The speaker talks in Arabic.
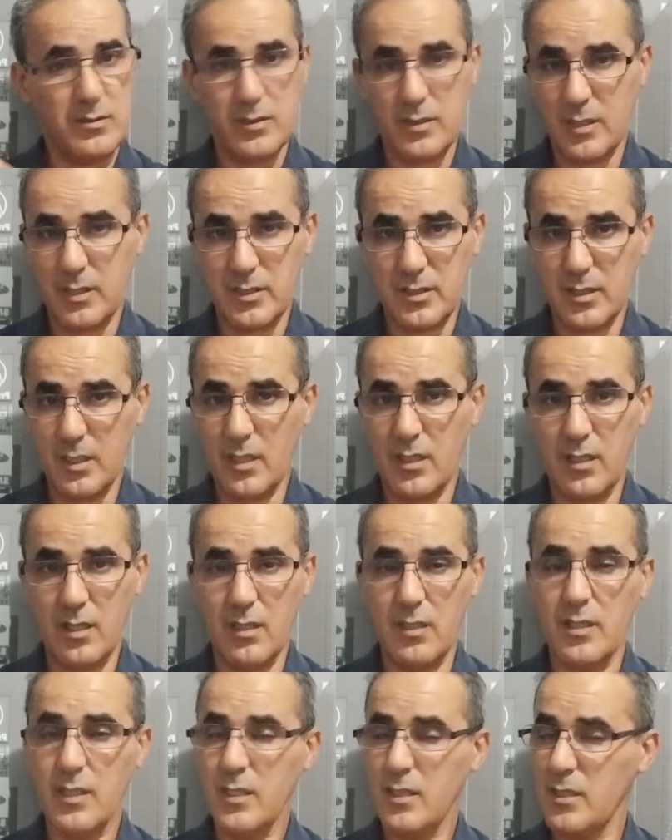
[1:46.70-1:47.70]

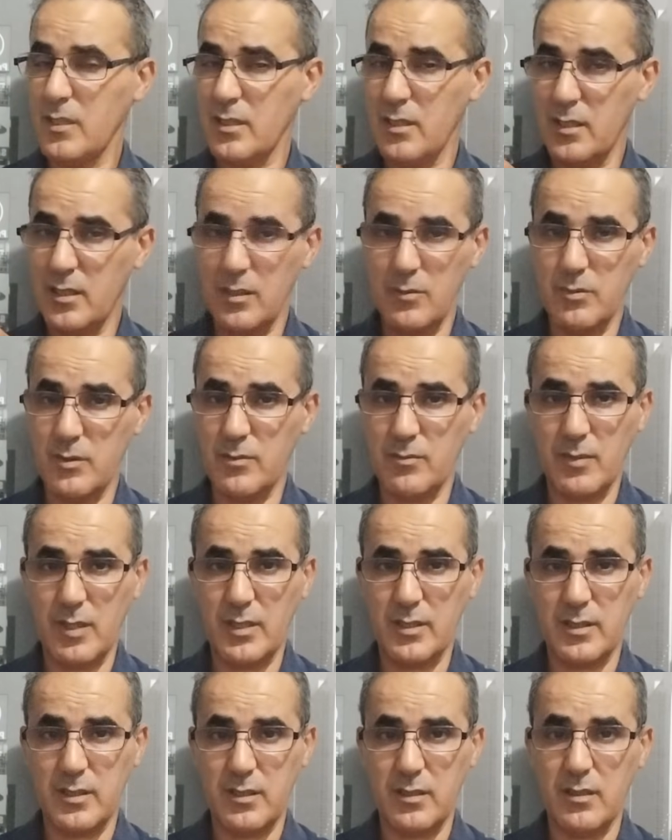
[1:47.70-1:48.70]
رساله اللي
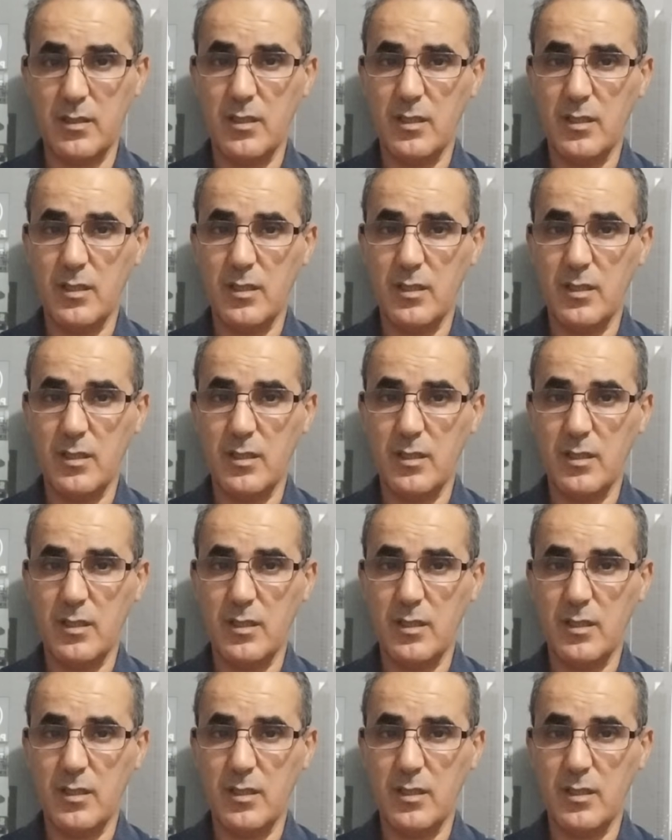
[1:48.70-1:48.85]
بالماضي